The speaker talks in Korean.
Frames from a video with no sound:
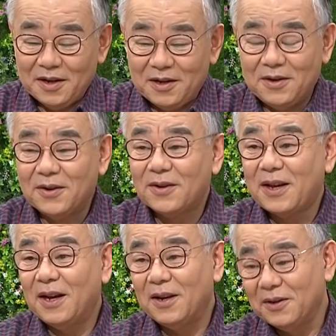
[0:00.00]

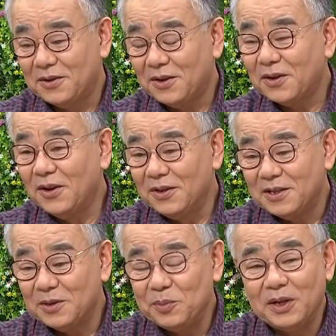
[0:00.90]
그렇게 저기
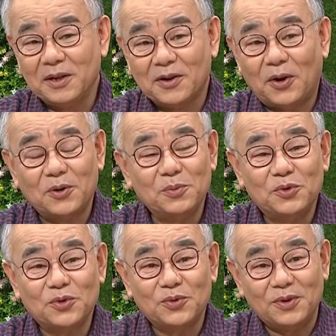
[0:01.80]
열심히 걸음
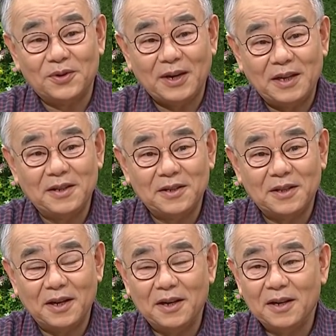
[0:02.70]
주고
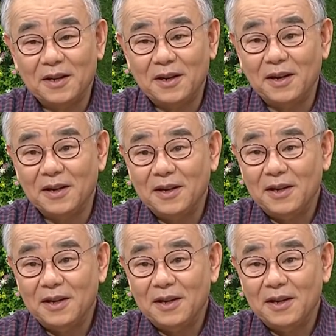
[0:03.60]
했는데 예?